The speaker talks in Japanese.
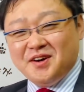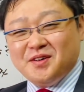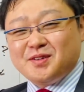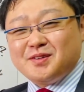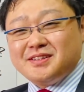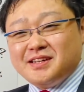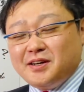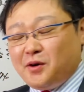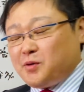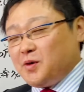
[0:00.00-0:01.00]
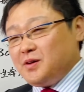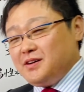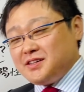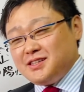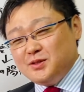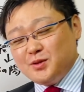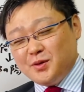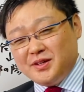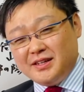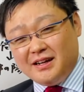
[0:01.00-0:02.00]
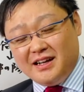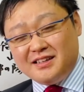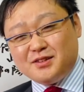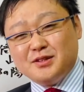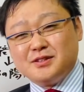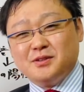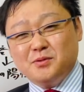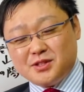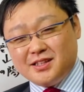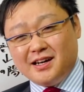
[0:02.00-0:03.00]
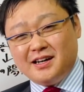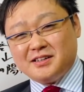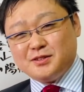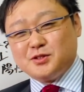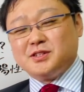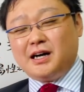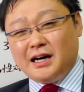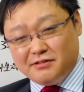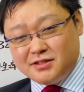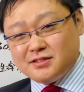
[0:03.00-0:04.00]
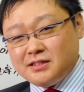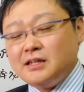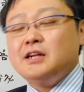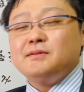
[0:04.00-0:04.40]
本当にね、あ、これはひどいなというふうに思った記憶があるんですね。